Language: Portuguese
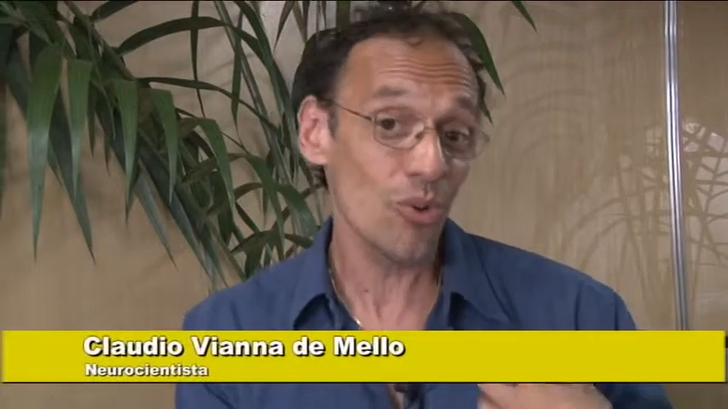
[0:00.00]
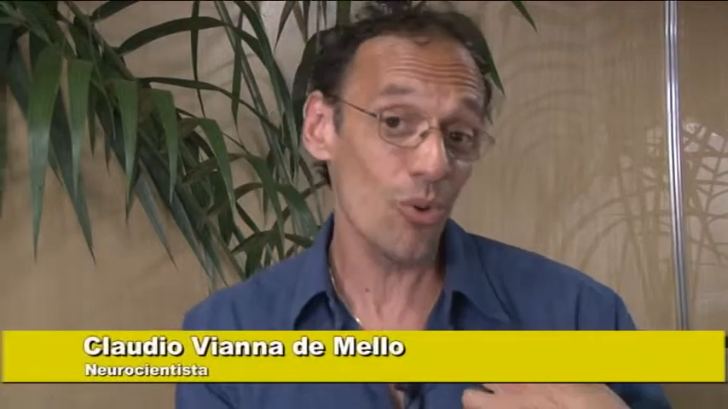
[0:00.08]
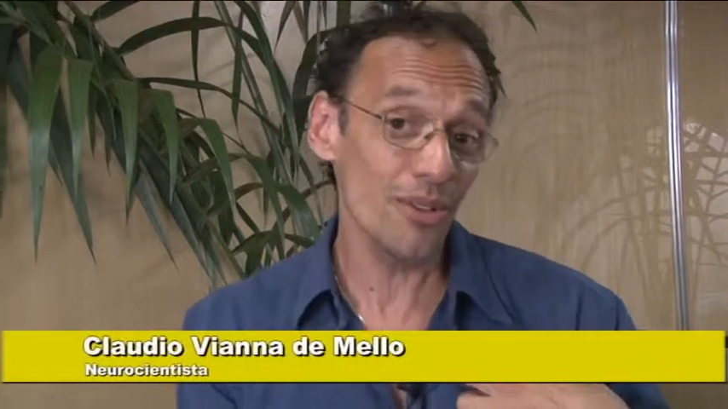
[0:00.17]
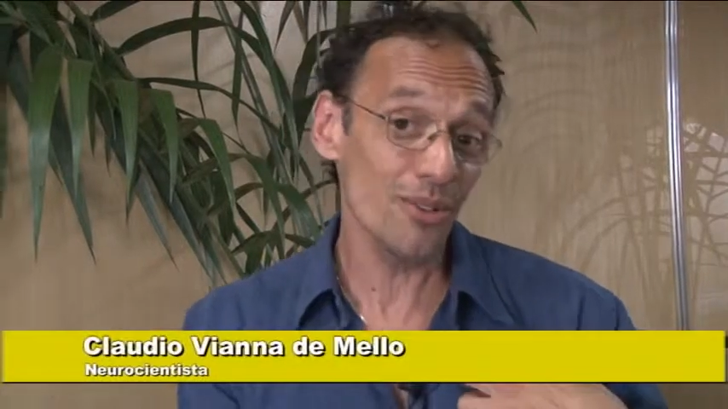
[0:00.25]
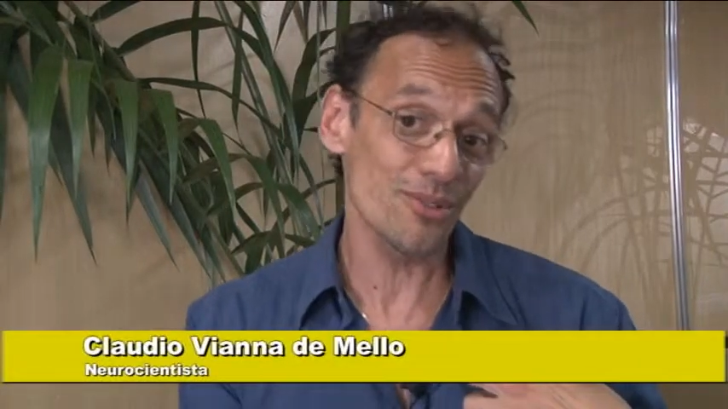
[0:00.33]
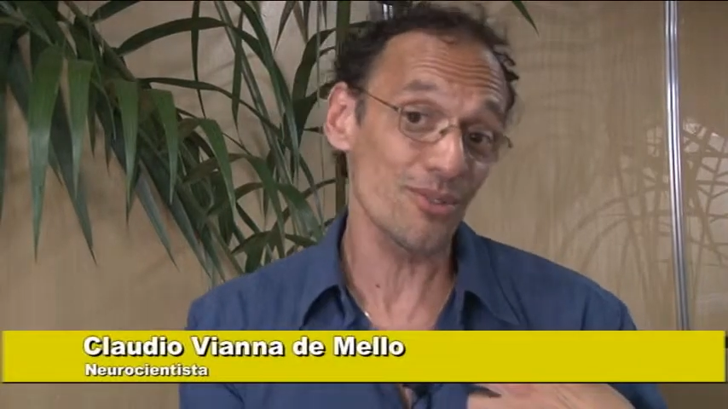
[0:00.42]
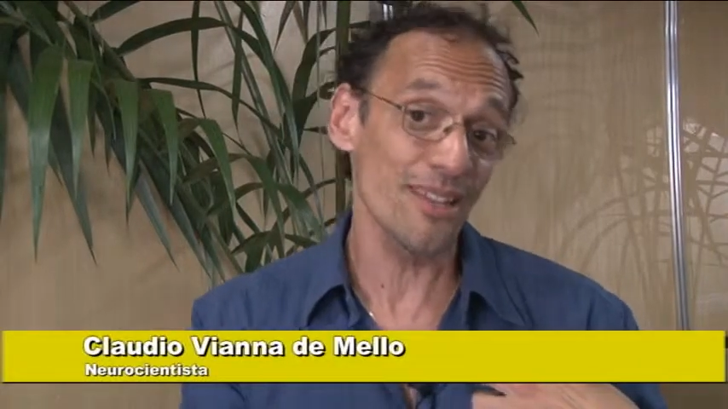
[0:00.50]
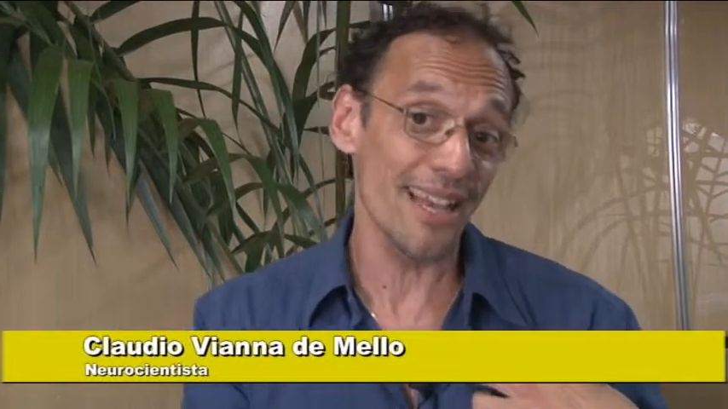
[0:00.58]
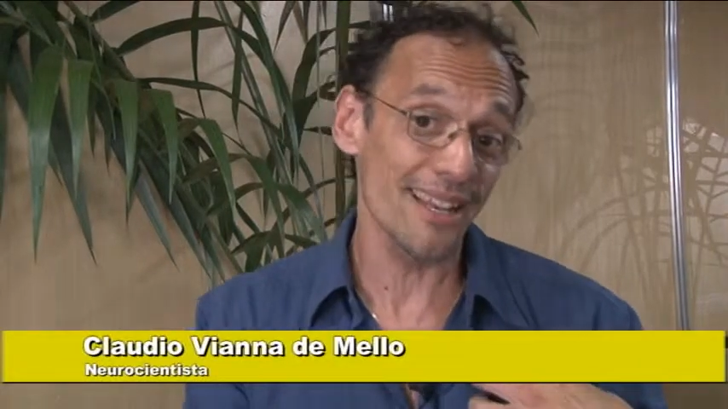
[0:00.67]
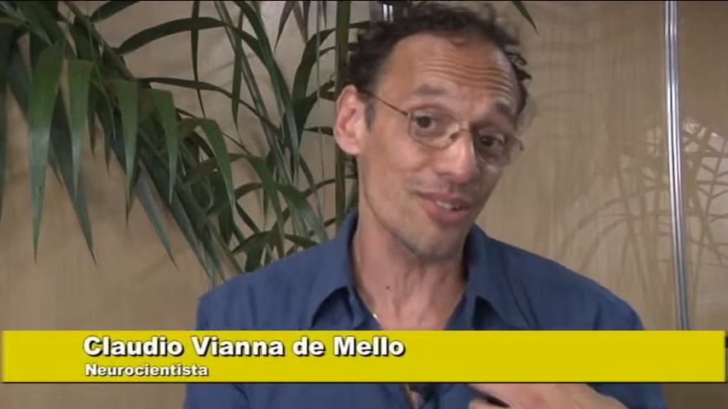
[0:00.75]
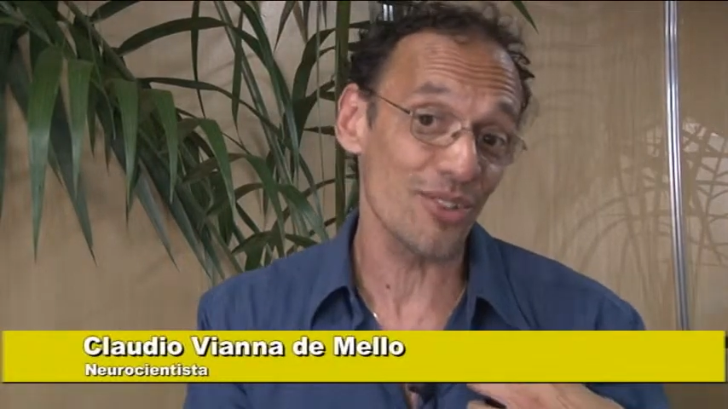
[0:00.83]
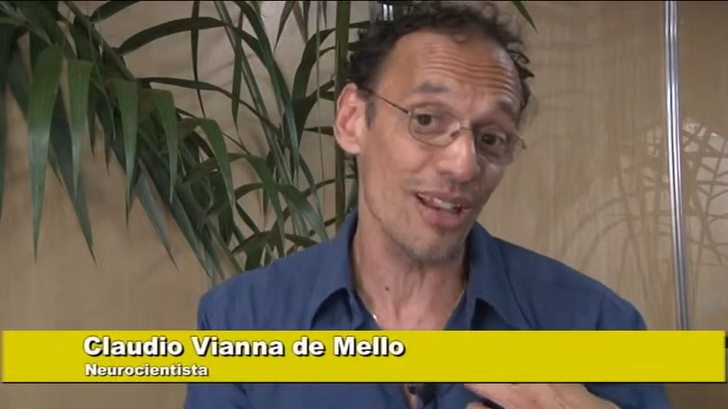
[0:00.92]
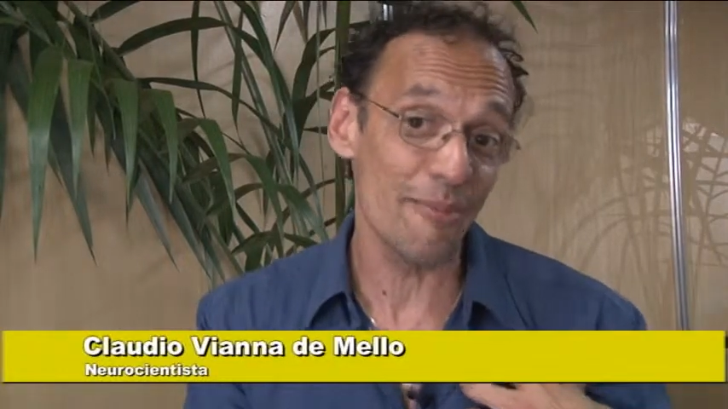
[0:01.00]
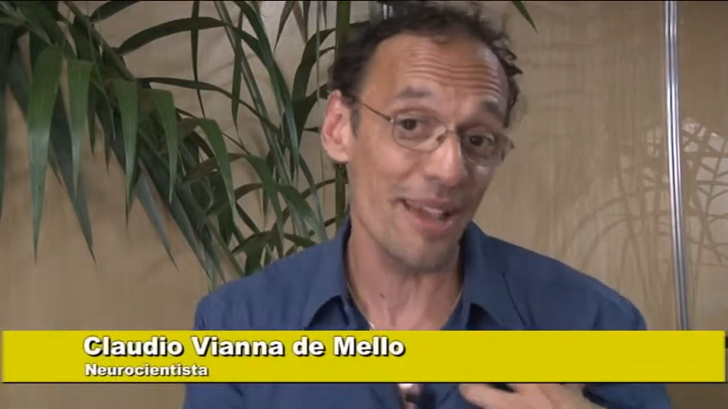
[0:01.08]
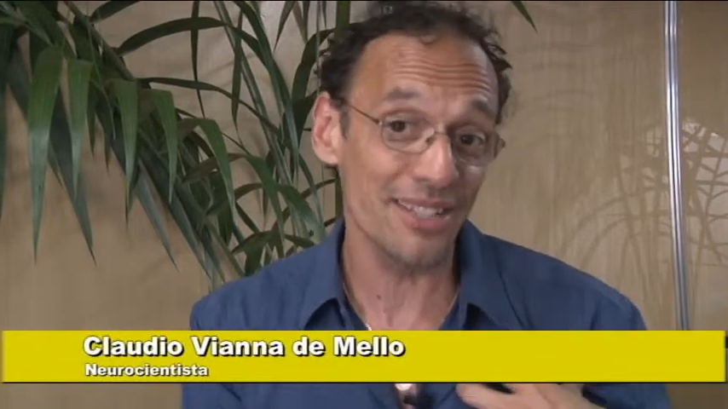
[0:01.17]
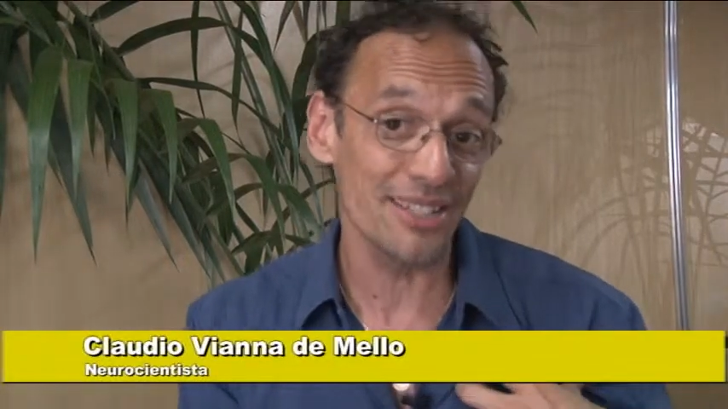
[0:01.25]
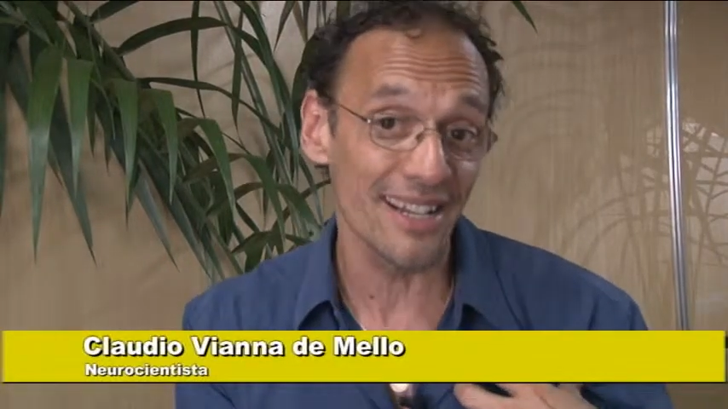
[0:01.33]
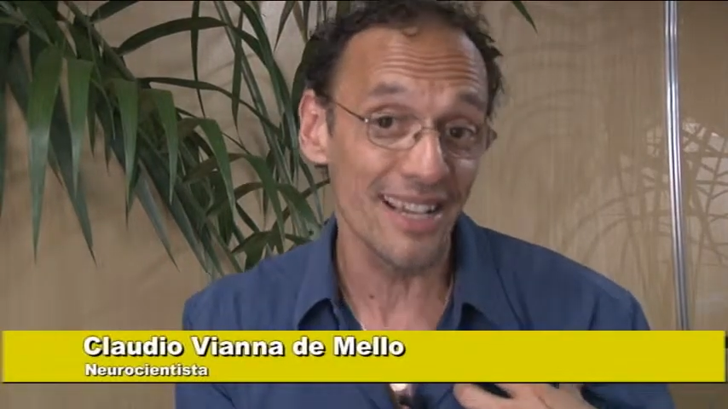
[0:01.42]
Quando eu estudei na escola
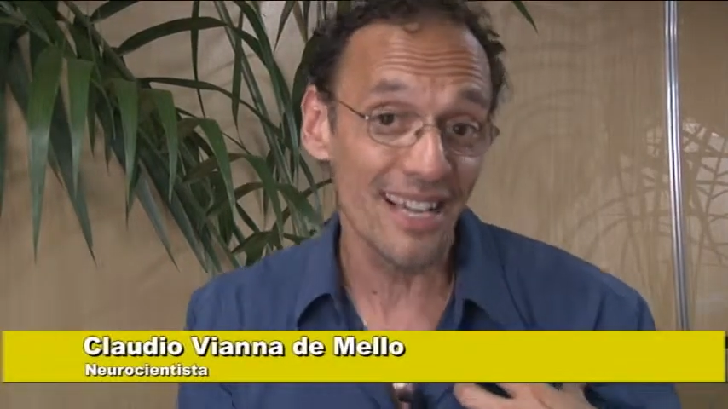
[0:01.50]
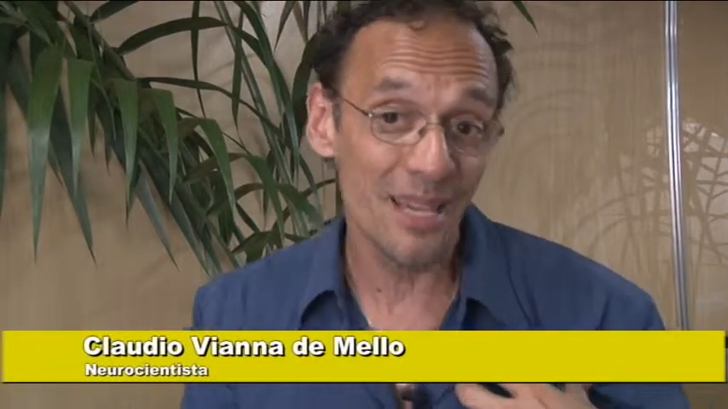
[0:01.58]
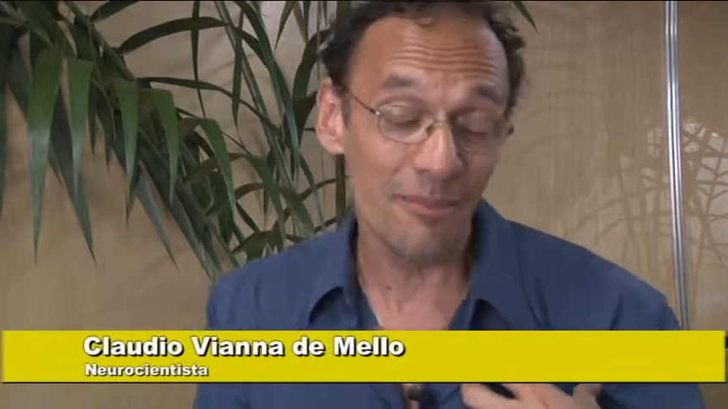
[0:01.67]
médica,